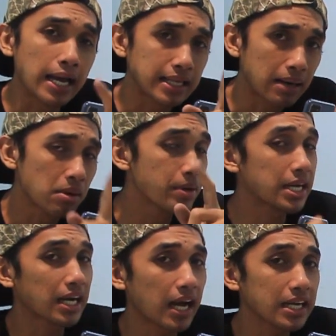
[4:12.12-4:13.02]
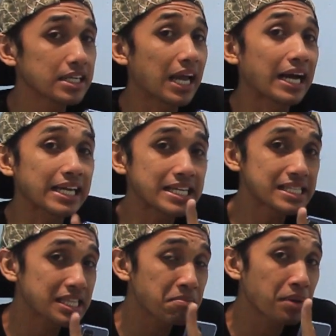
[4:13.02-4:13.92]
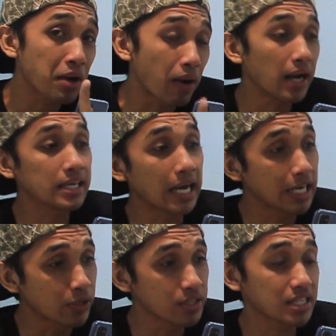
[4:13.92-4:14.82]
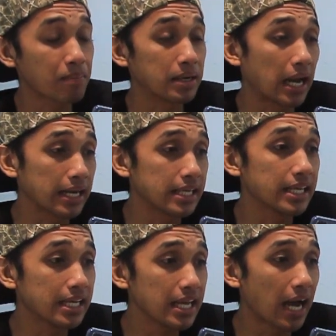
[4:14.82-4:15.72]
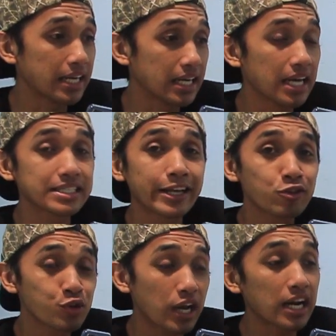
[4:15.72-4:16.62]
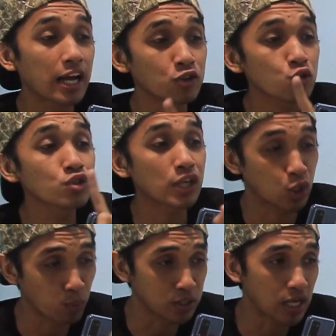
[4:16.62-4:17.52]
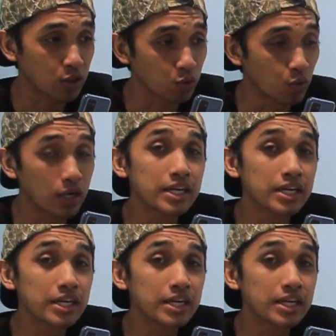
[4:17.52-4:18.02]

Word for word: yang membedakan yang istimewa dari unit senapan angin ini adalah saya tunjukkan langsung satu persatu